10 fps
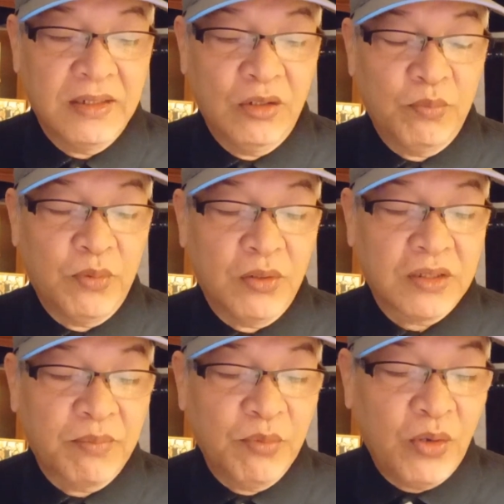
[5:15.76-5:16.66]
no po,
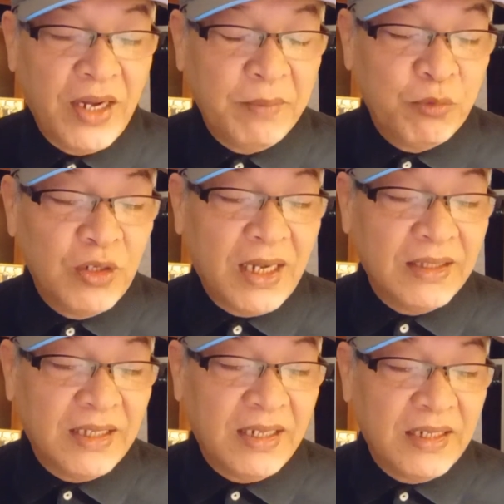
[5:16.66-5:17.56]
sa buhay po
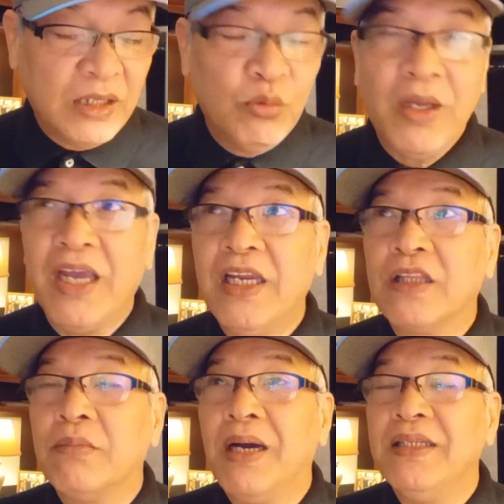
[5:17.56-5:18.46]
natin and we
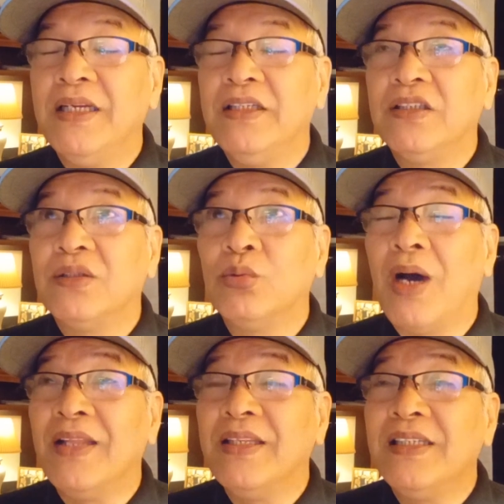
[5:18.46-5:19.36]
cannot manage to
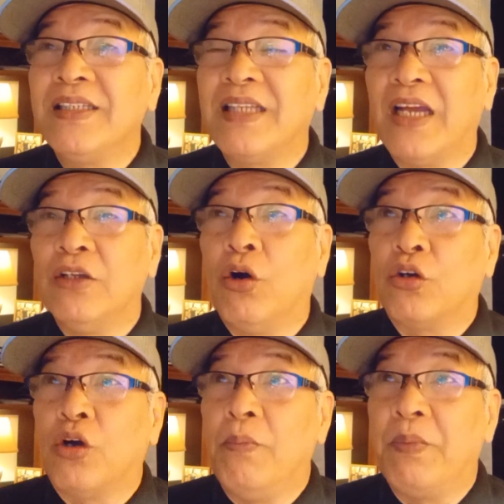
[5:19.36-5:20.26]
understand or
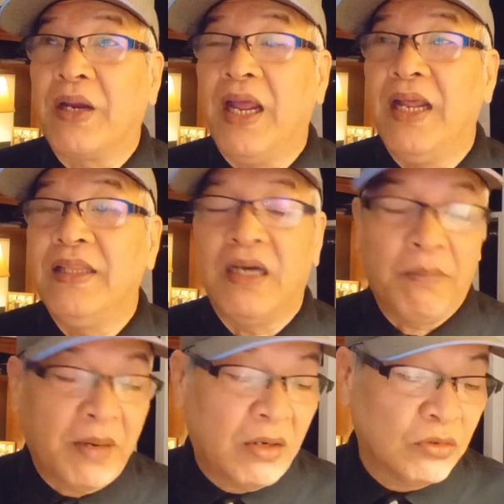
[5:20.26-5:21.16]
comprehend
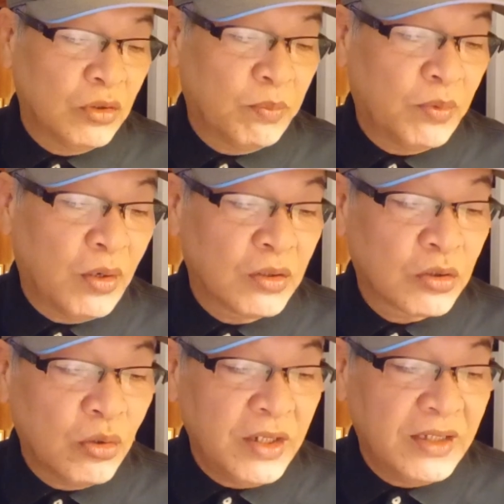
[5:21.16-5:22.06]
about. No po.
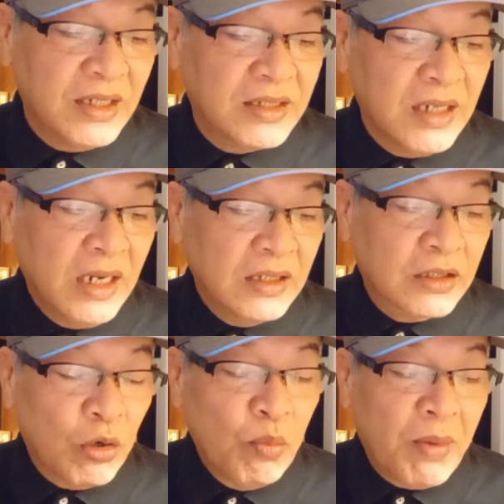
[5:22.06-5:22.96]
So it is
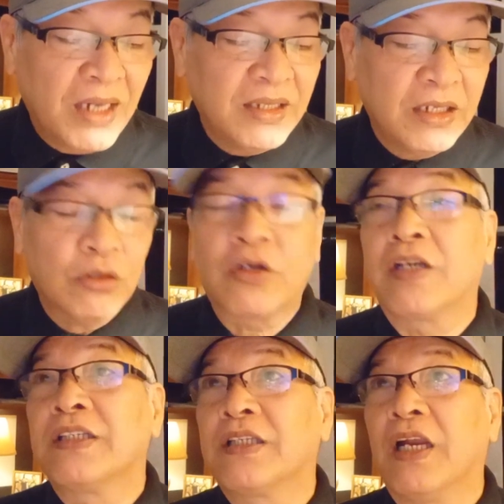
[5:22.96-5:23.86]
traumatic or
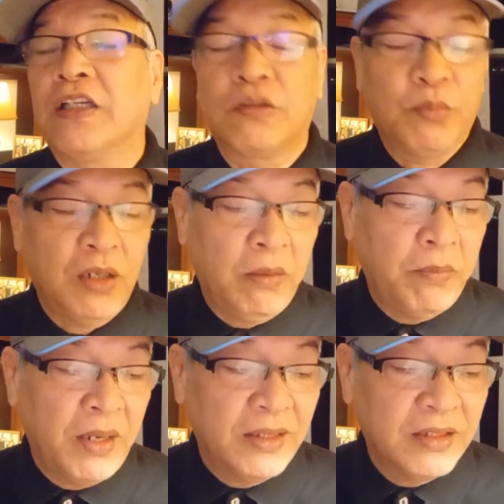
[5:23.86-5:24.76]
stressful
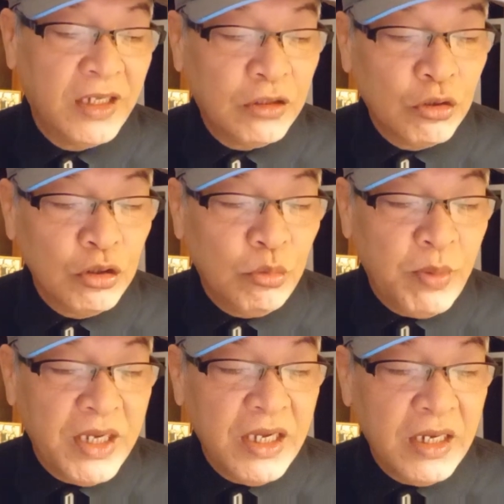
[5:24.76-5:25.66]
event. It could
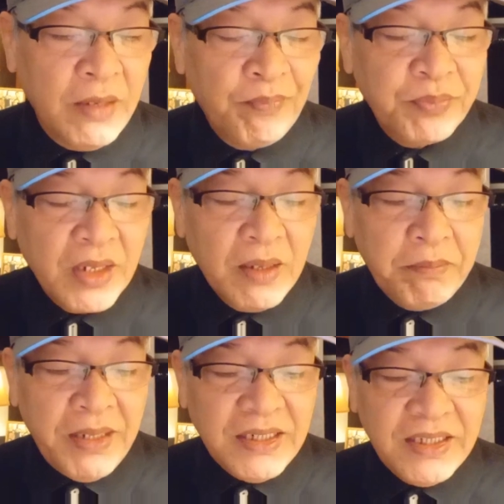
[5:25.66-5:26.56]
be
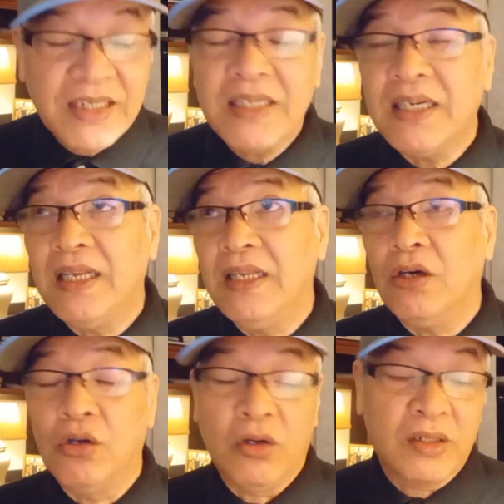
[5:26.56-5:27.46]
physical
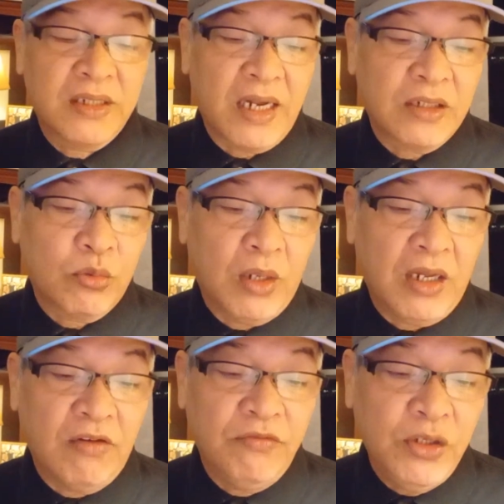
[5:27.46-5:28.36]
or sexual
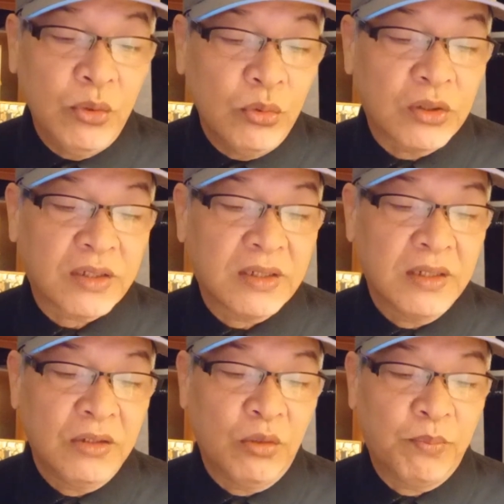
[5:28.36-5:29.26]
abuse.
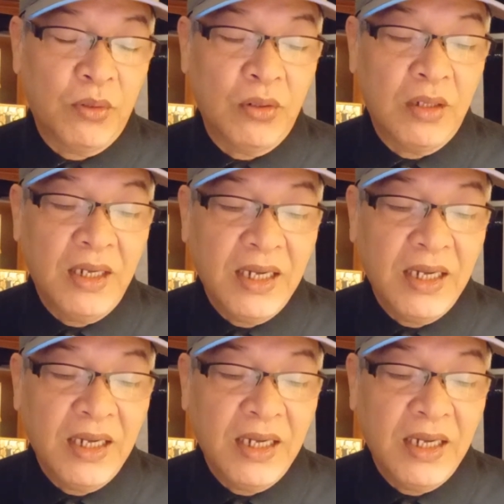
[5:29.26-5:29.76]
No po.